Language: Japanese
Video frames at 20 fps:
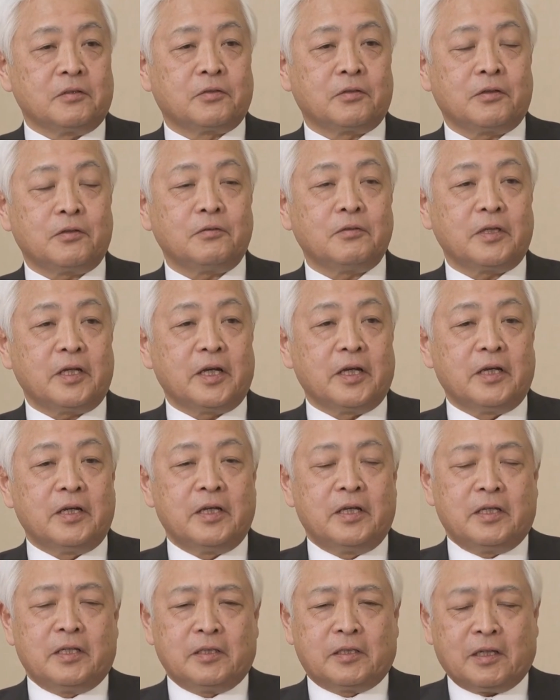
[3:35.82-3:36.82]
それを
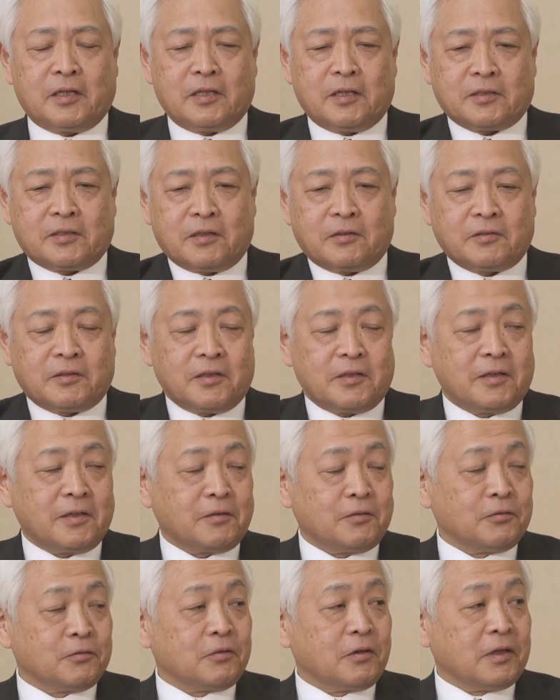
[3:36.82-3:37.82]
ねイタリア作戦
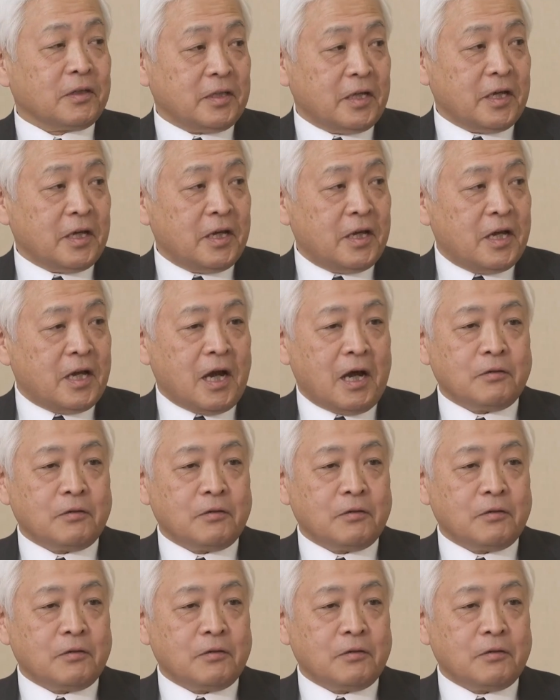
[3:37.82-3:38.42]
やろうとかね